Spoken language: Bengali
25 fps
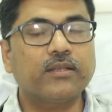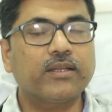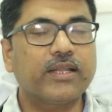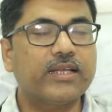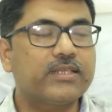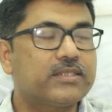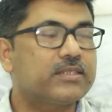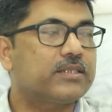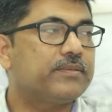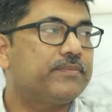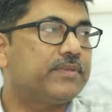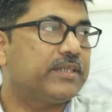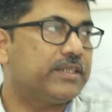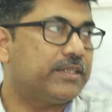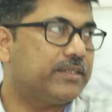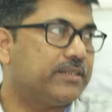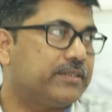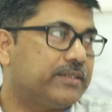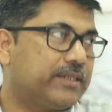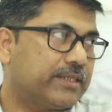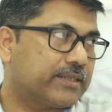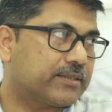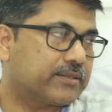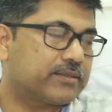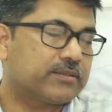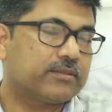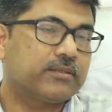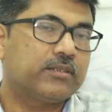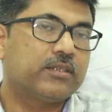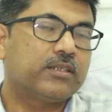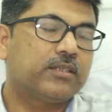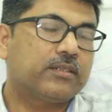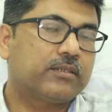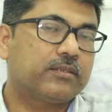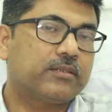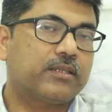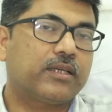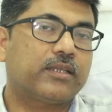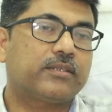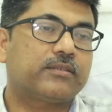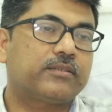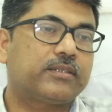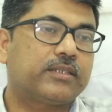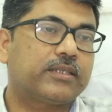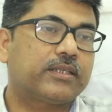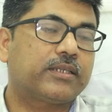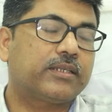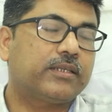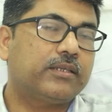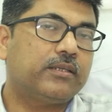গ্লাইসেমিক ইন্ডেক্স তার
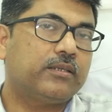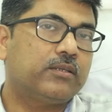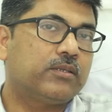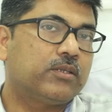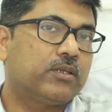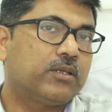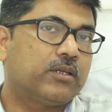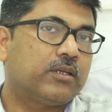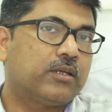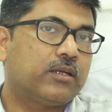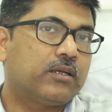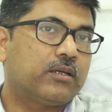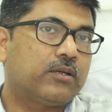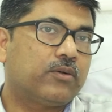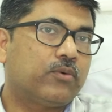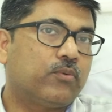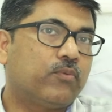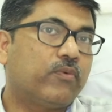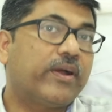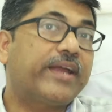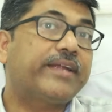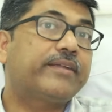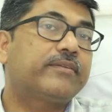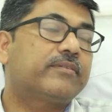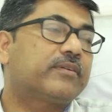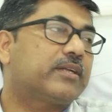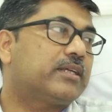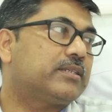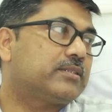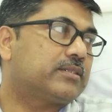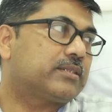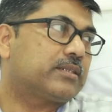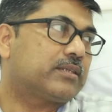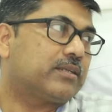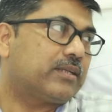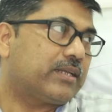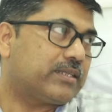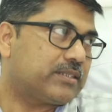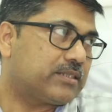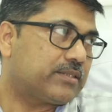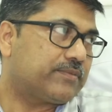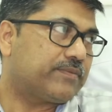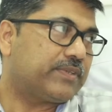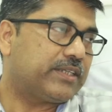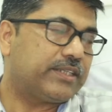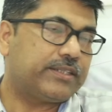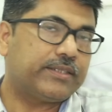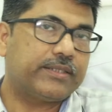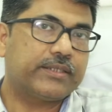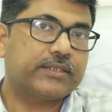থেকে হোয়াইট রাইসের
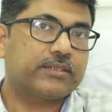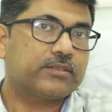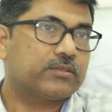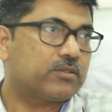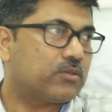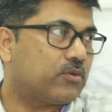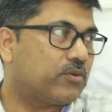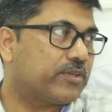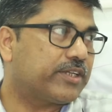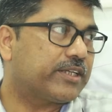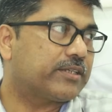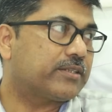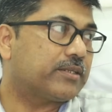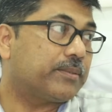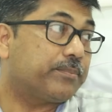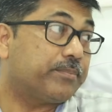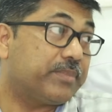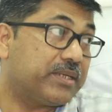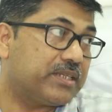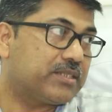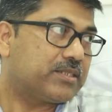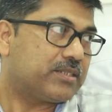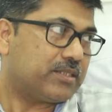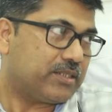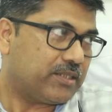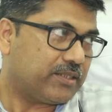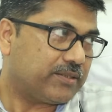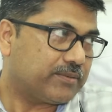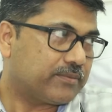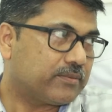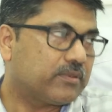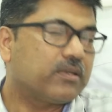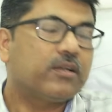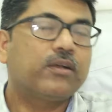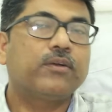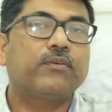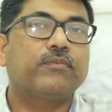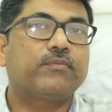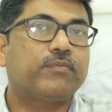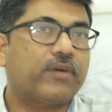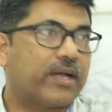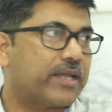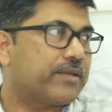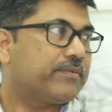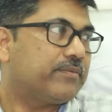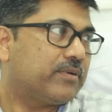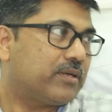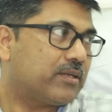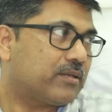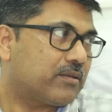গ্লাইসেমিক ইন্ডেক্স অনেকটা বেশি
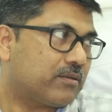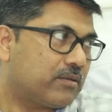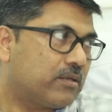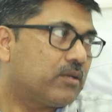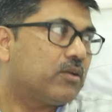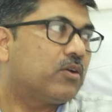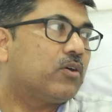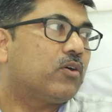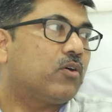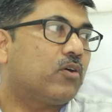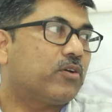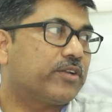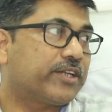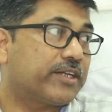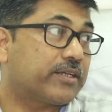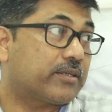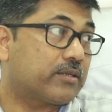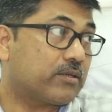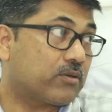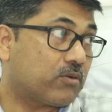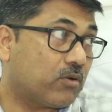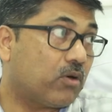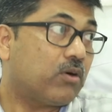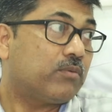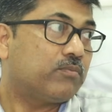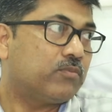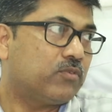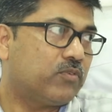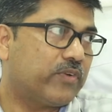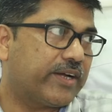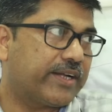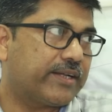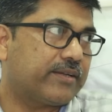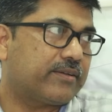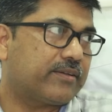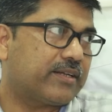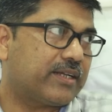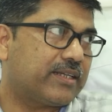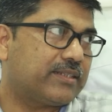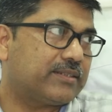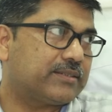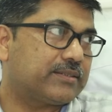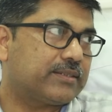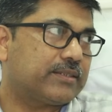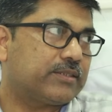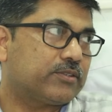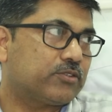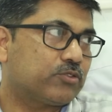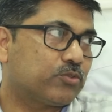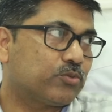ফাইবার অনেকটা কম হোয়াইট
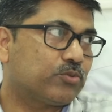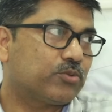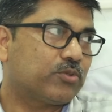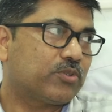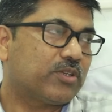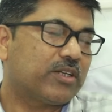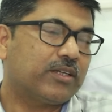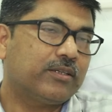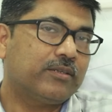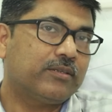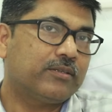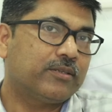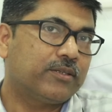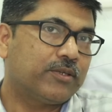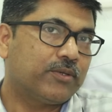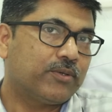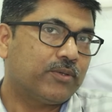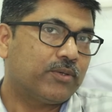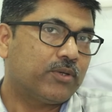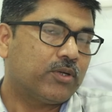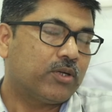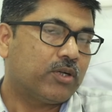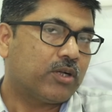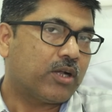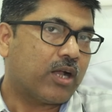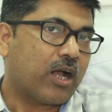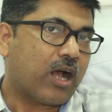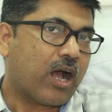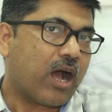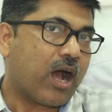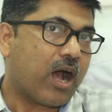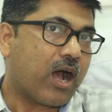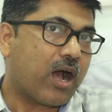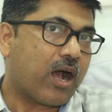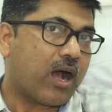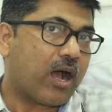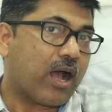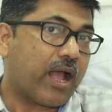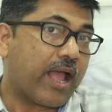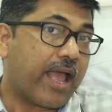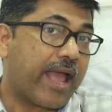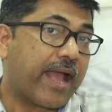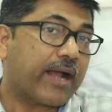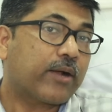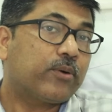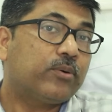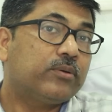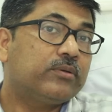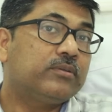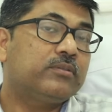রাইসে সুতরাং
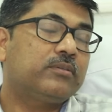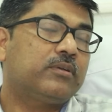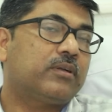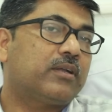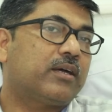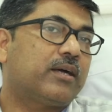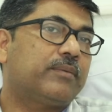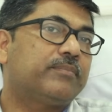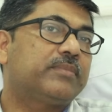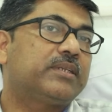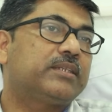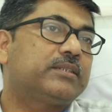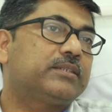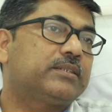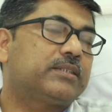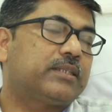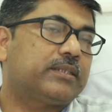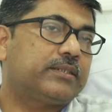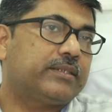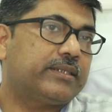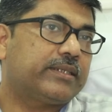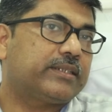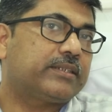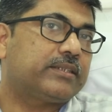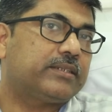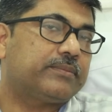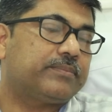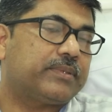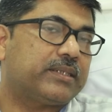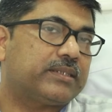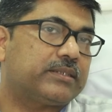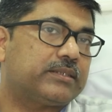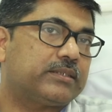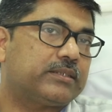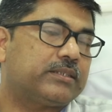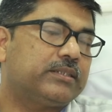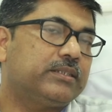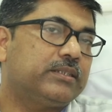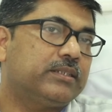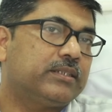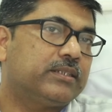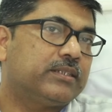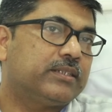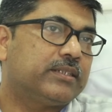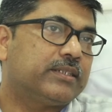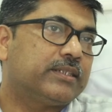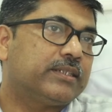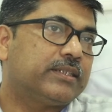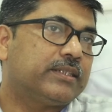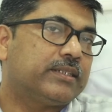এখন আমরা যেটা দেখতে পাচ্ছি
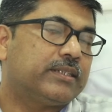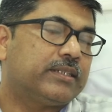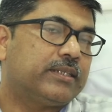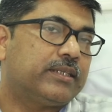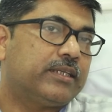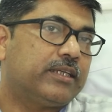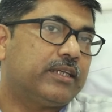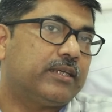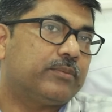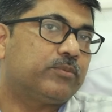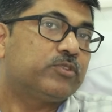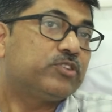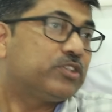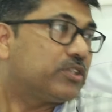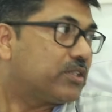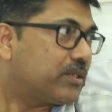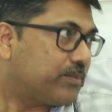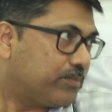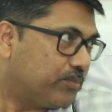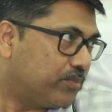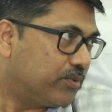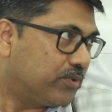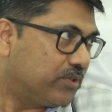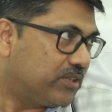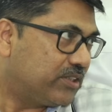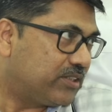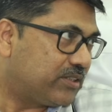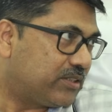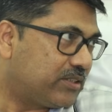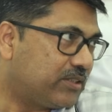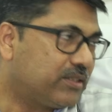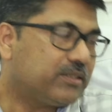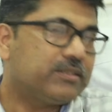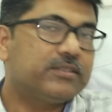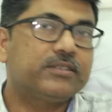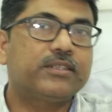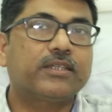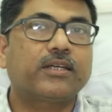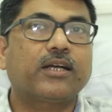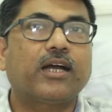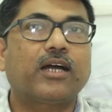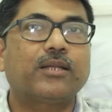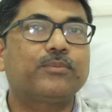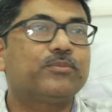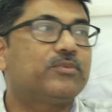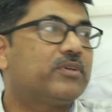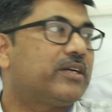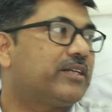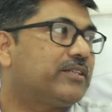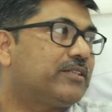এবং যেটা বলছি যে
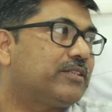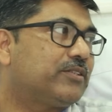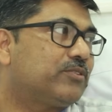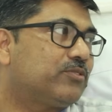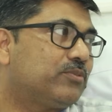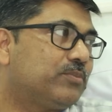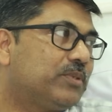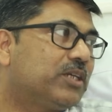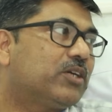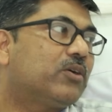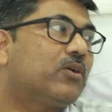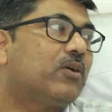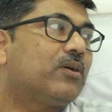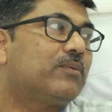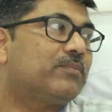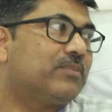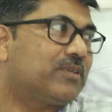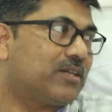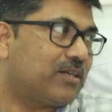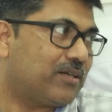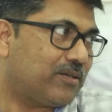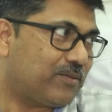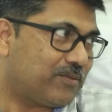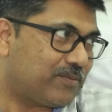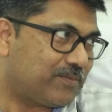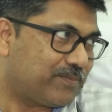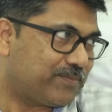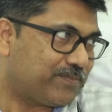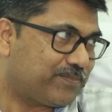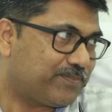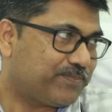কার্বোহাইড্রেট তুমি কম খাও